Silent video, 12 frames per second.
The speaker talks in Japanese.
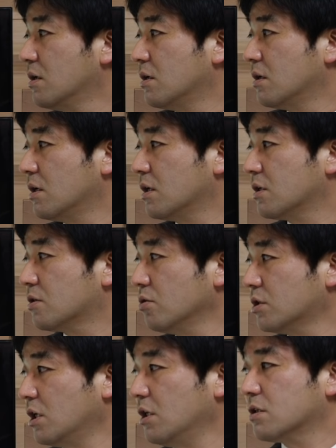えー、
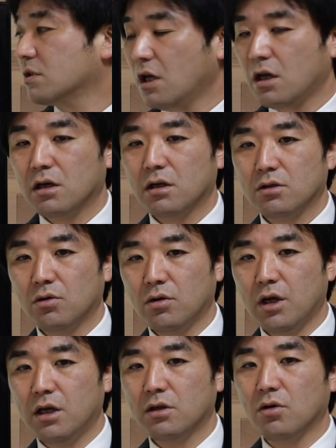そしてですね、その
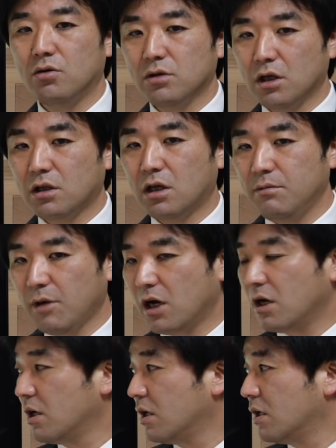影響を受けて
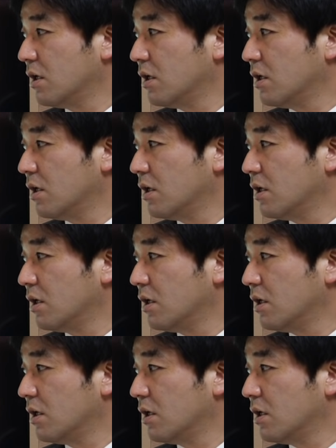今、